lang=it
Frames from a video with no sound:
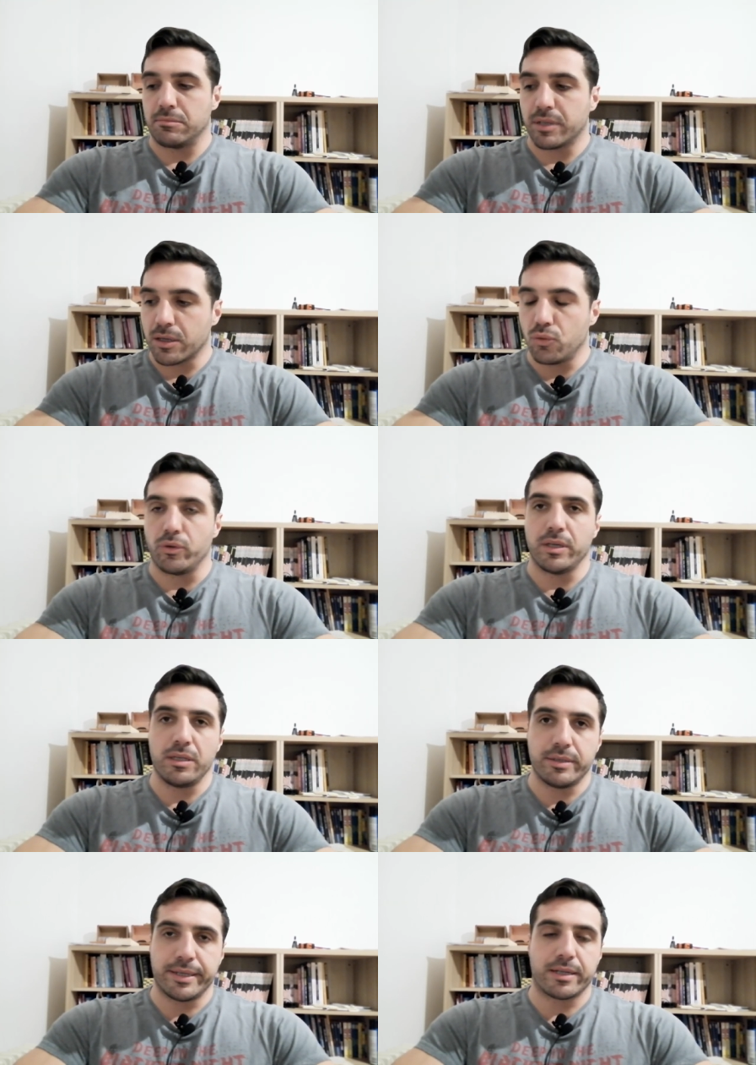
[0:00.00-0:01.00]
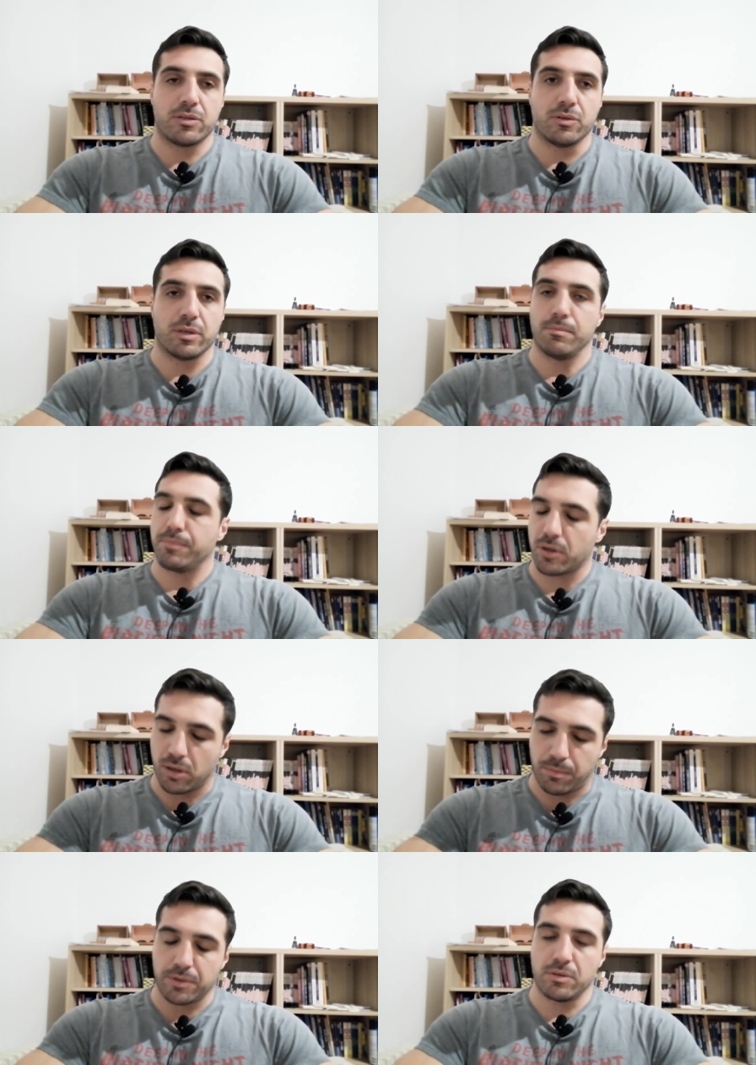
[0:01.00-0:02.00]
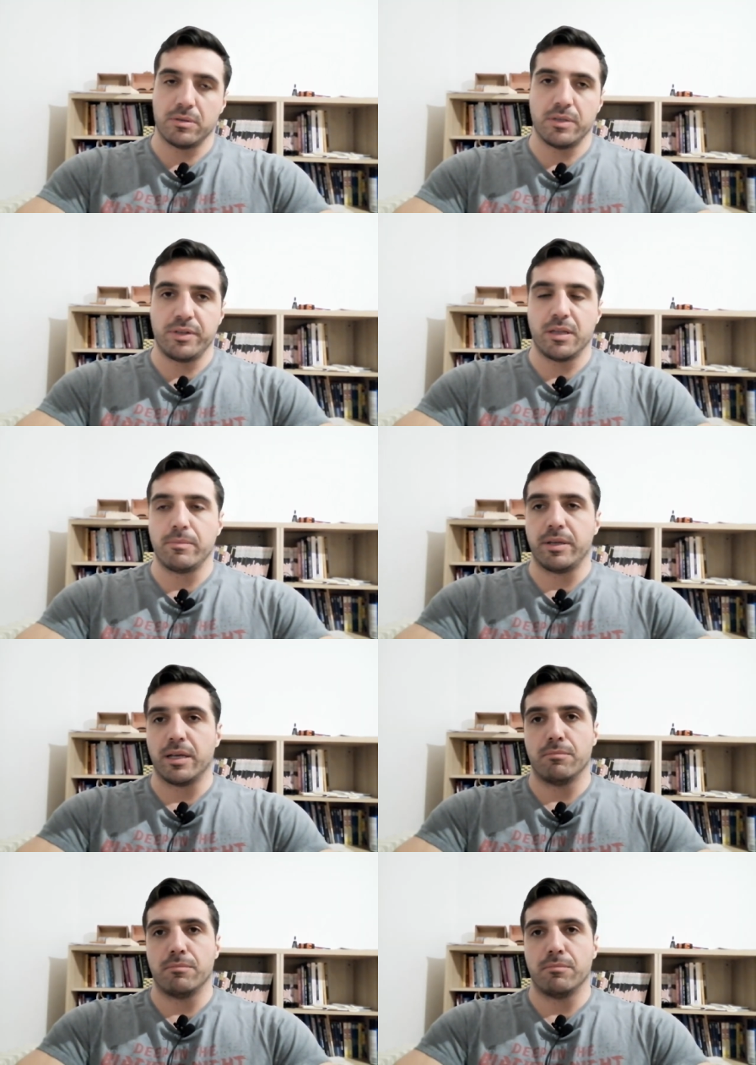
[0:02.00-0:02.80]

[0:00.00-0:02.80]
tra cui integratori proprio di vitamina